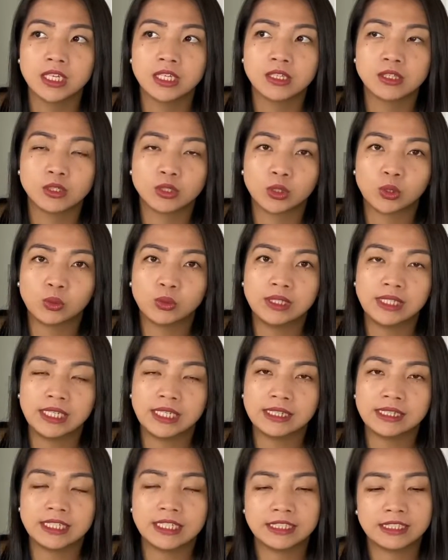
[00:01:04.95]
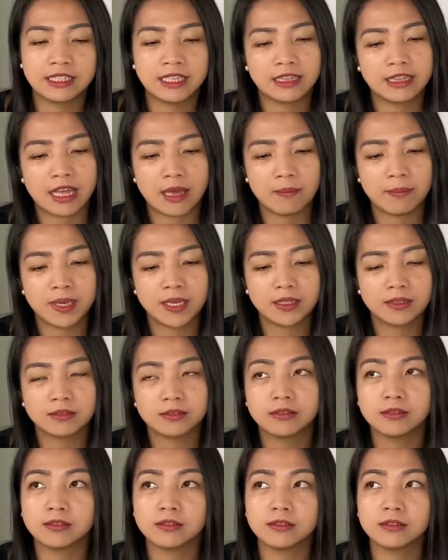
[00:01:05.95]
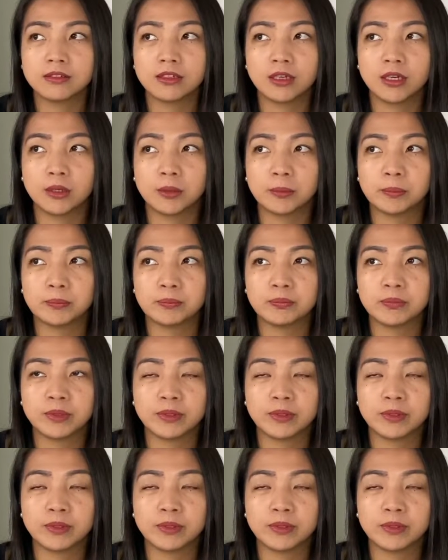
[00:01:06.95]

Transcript: So, di tinignan namin. Um,